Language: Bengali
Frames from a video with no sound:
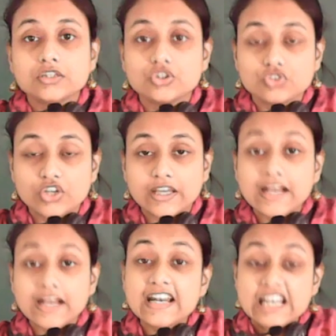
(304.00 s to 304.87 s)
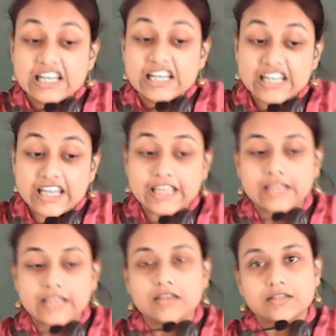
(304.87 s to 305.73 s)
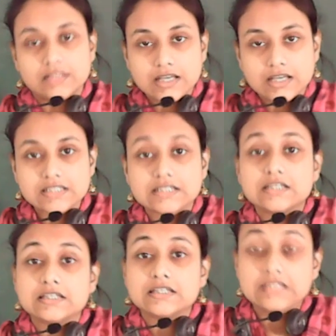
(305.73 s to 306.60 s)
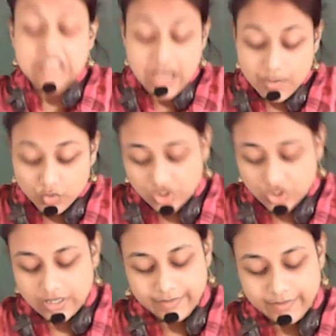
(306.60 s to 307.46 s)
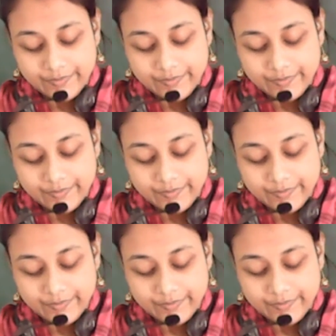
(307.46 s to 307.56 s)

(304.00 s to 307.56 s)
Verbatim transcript: দন্তনে একার নে ঠিক আছে না বোঝায়